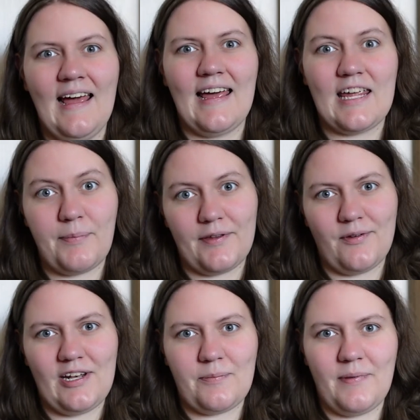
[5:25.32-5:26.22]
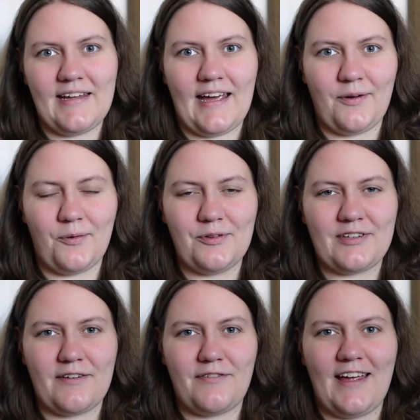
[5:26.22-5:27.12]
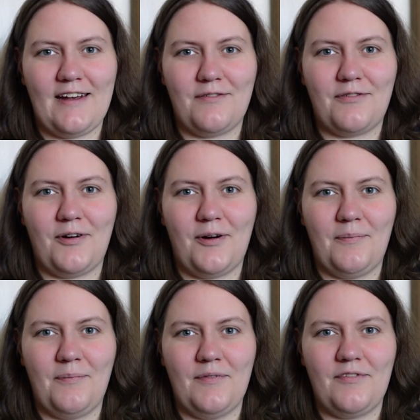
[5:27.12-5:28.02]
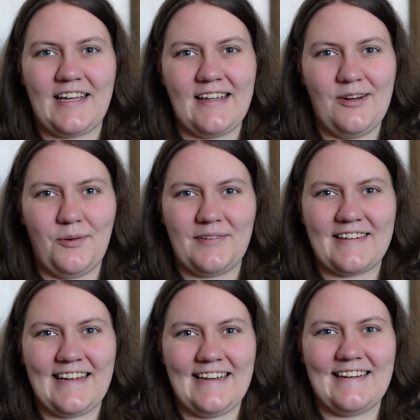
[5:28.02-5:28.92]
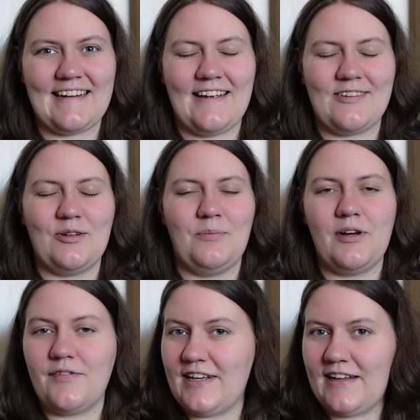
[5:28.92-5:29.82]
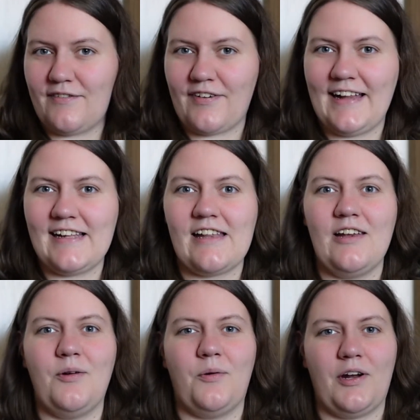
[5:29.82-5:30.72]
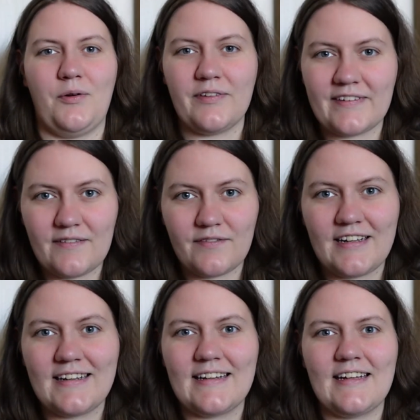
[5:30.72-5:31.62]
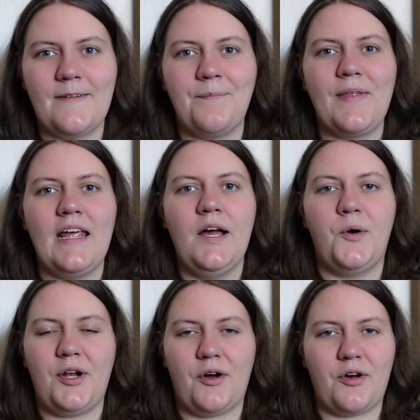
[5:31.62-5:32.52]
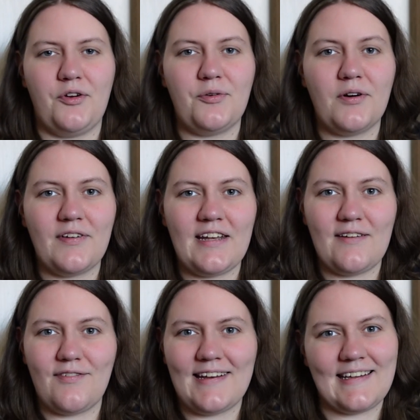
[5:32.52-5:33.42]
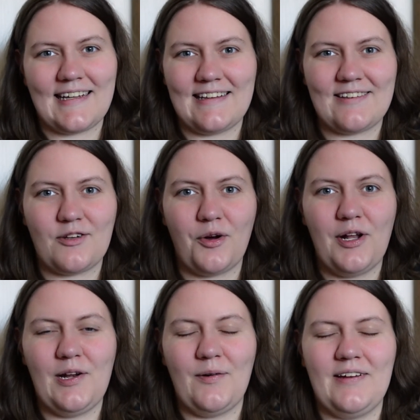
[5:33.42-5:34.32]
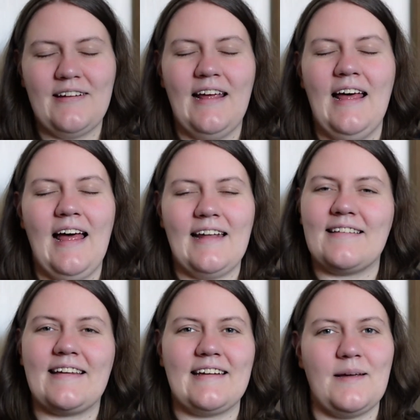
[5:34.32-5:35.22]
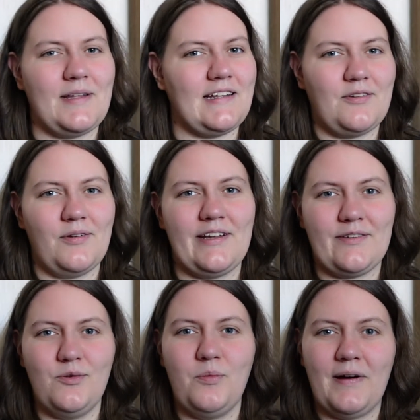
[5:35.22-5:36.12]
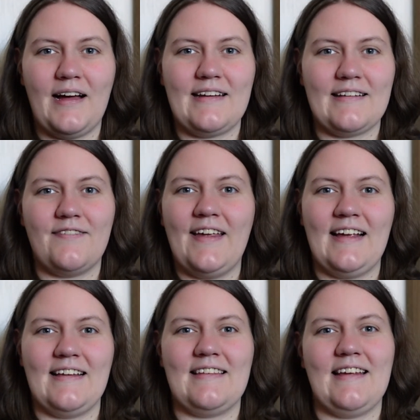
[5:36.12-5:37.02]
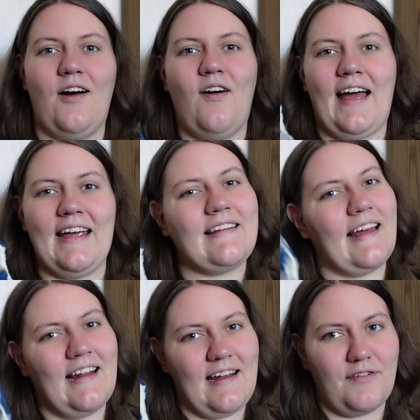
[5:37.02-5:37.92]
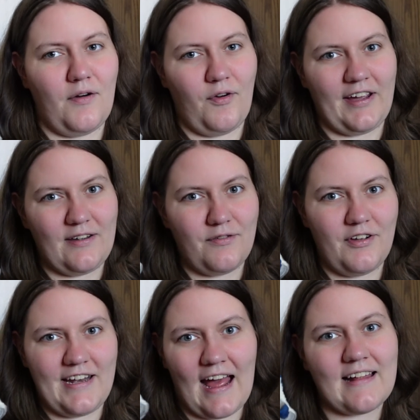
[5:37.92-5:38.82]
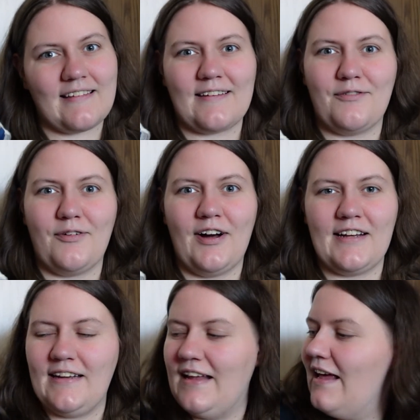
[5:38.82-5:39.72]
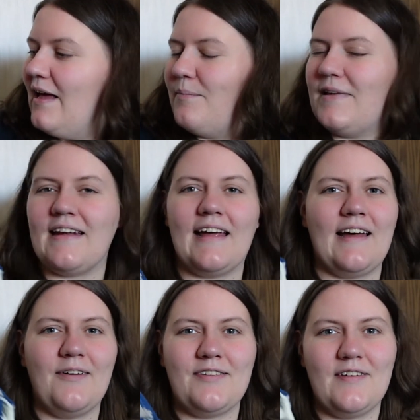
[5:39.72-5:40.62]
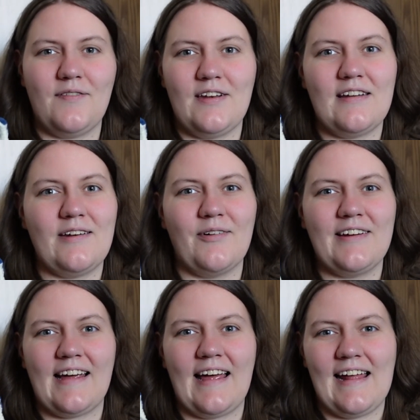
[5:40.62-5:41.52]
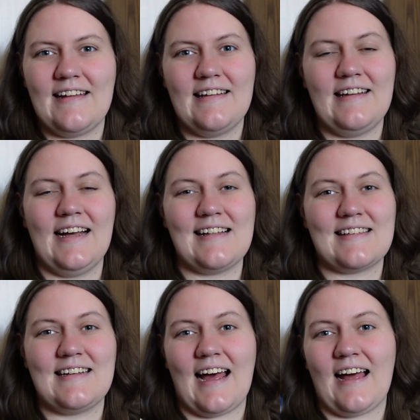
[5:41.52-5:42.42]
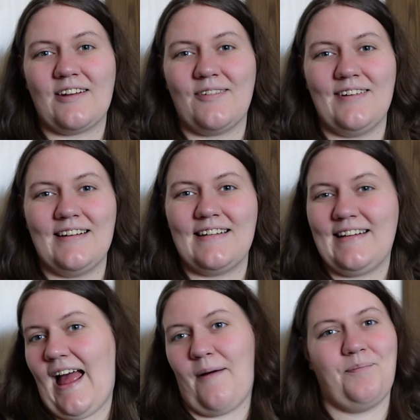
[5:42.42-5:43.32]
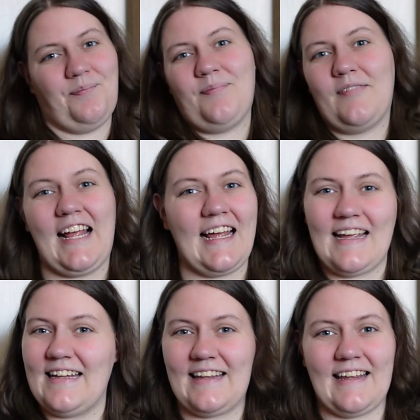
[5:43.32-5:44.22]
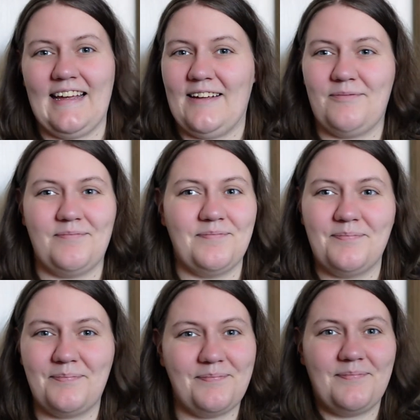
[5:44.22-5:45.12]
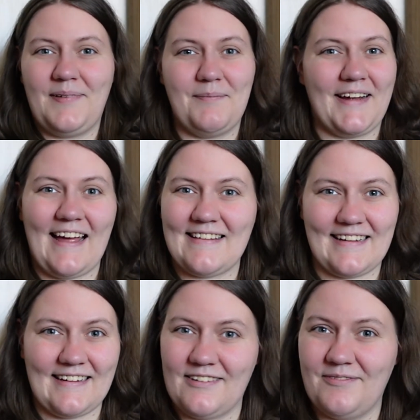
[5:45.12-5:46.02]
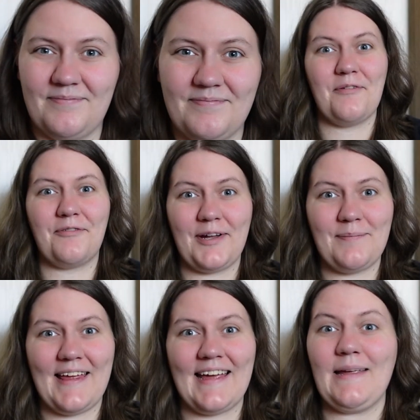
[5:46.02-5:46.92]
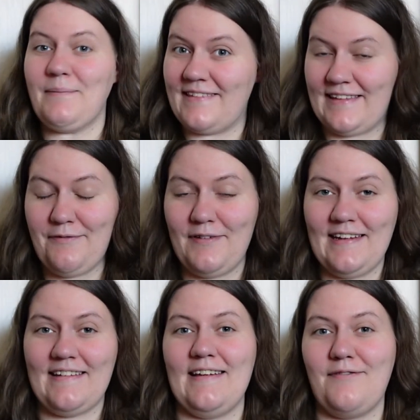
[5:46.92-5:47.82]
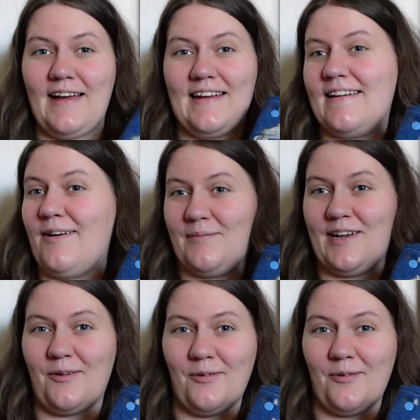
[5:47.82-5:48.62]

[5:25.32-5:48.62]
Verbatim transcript: Ich persönlich bin ja ein großer Fan vom Wickeln ums Kind, also Mullwindeln falten oder Höschenwindeln oder auch Konturwindeln finde ich ganz toll und das geht damit natürlich super. Deswegen ist sie auch echt einer der Favoriten für nachts geworden. Mit einer Höschenwindel drunter hält die die ganze Nacht und ja, ich ähm, bin begeistert. Von mir gibt es definitiv einen Daumen nach